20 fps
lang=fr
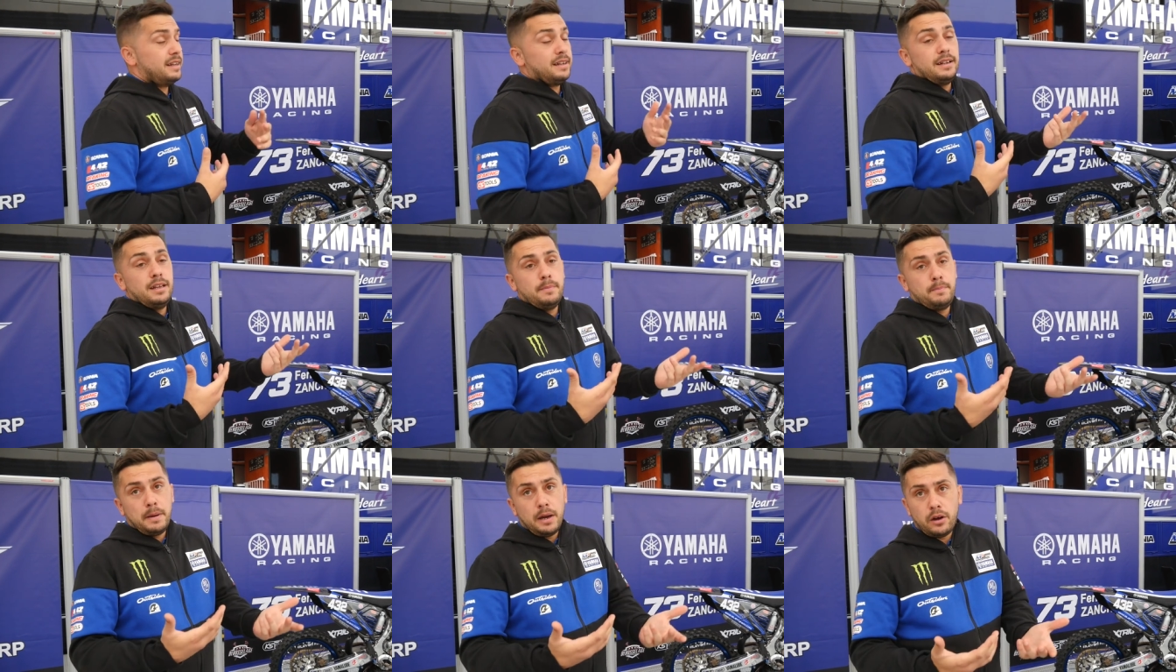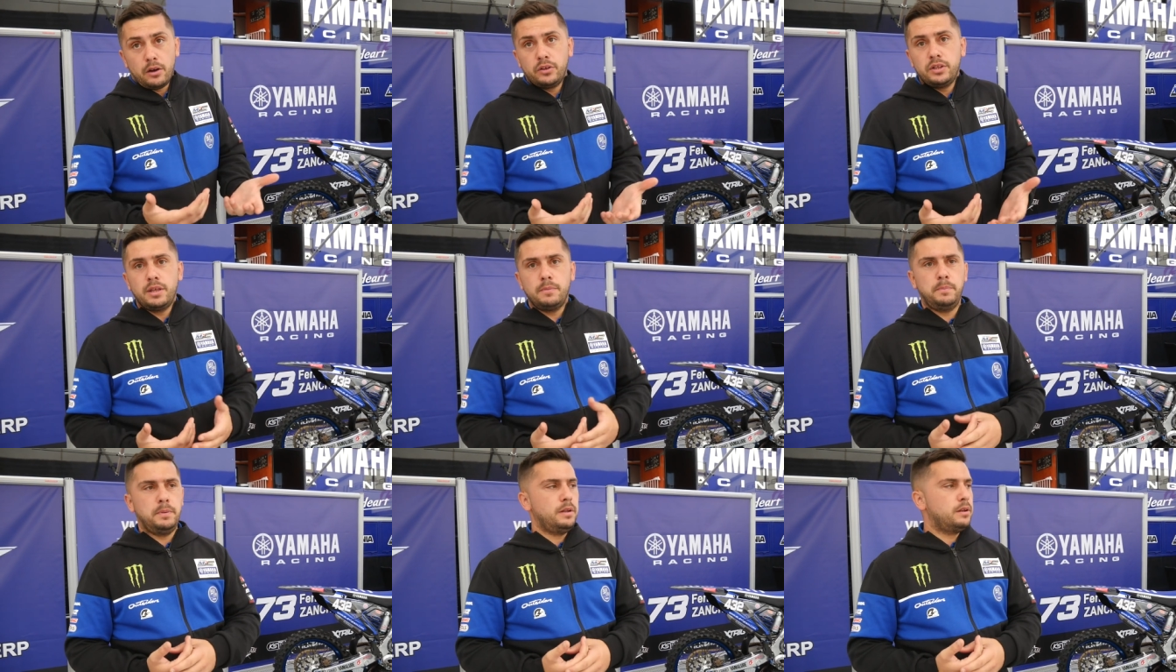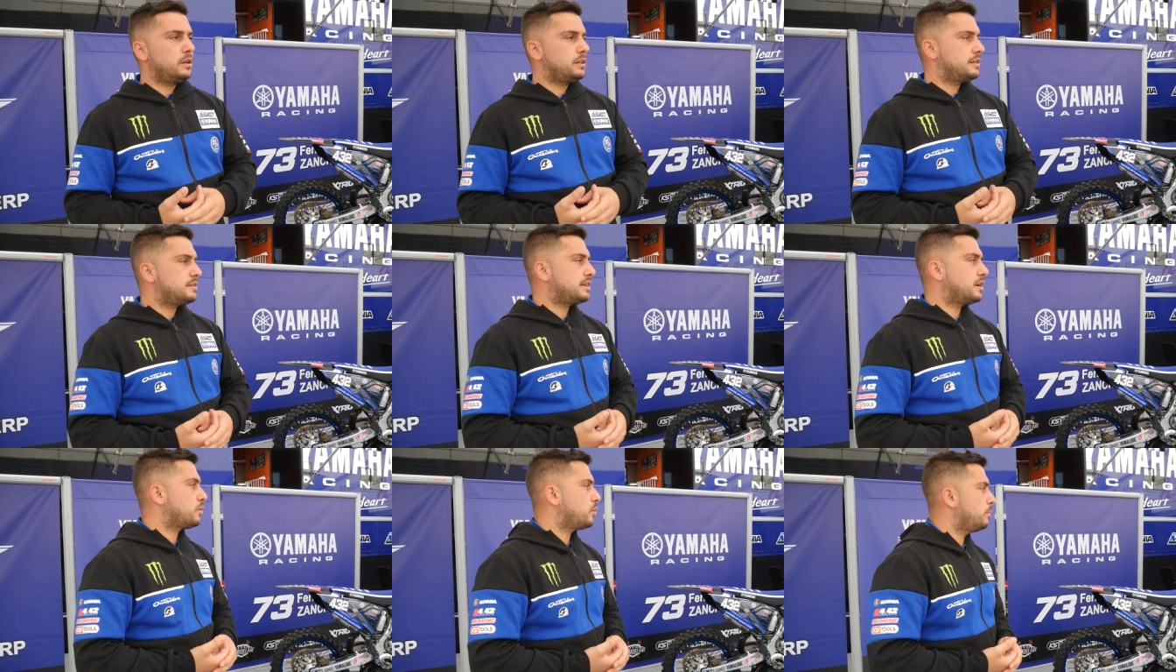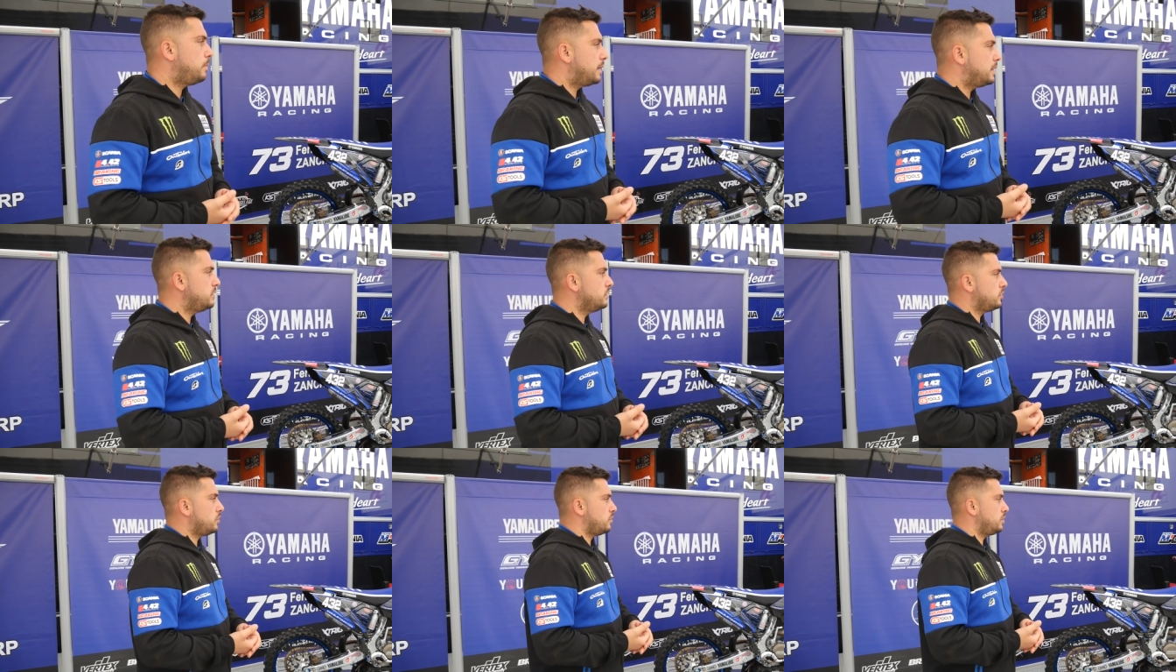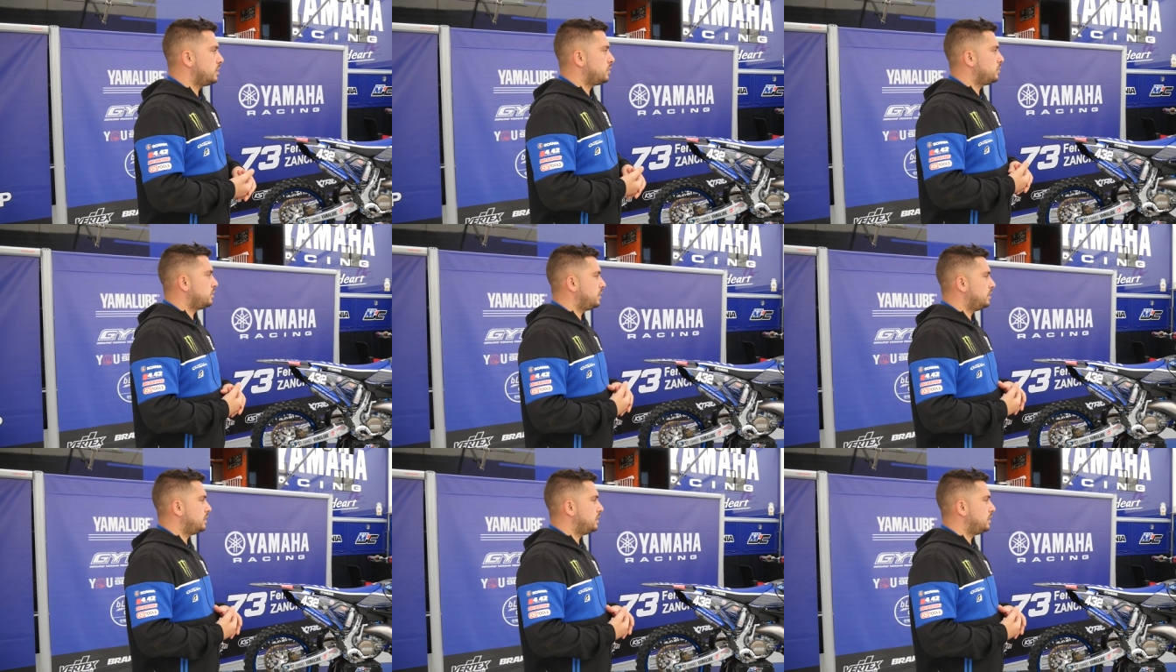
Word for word: des parents des pilotes, des accompagnants, et,